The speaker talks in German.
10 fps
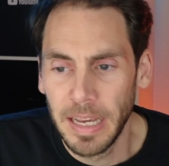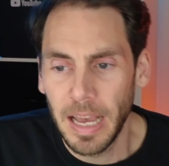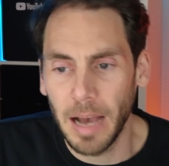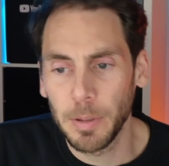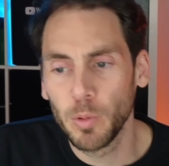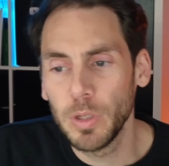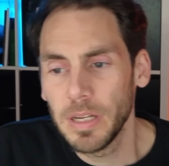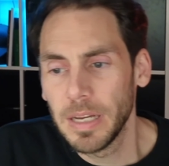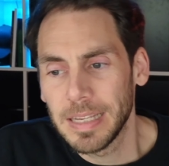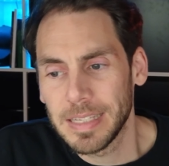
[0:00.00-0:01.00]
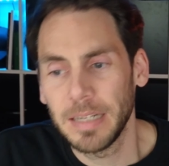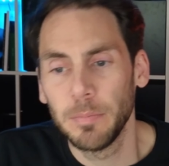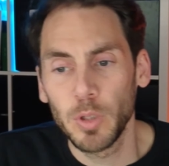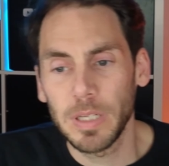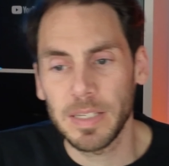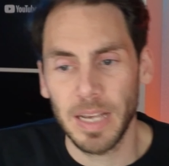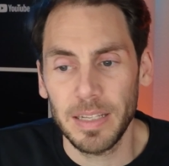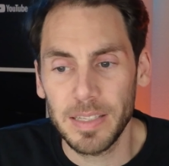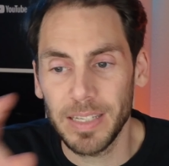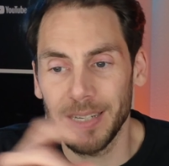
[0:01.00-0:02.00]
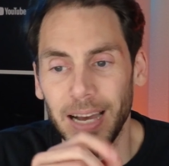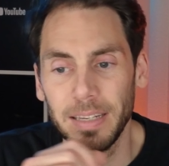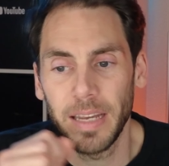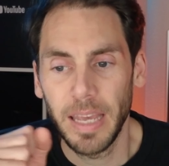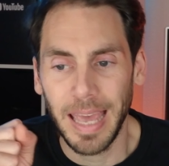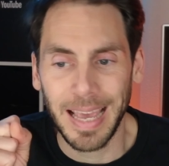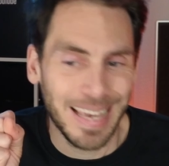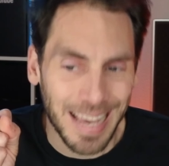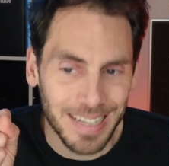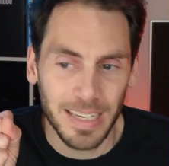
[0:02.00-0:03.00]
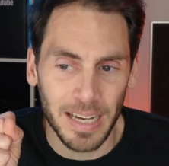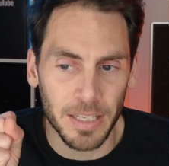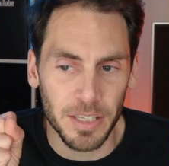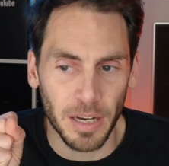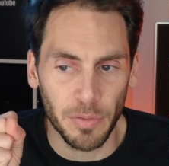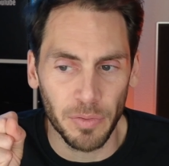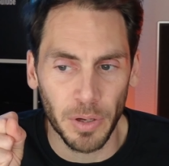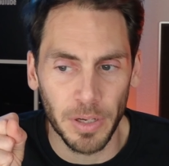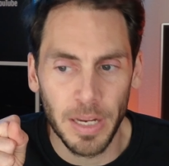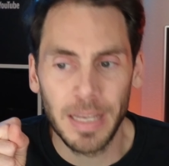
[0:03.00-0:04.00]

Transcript: Aber gut, seine Mutter sagt, Zitat, er kann gar nicht aufhören.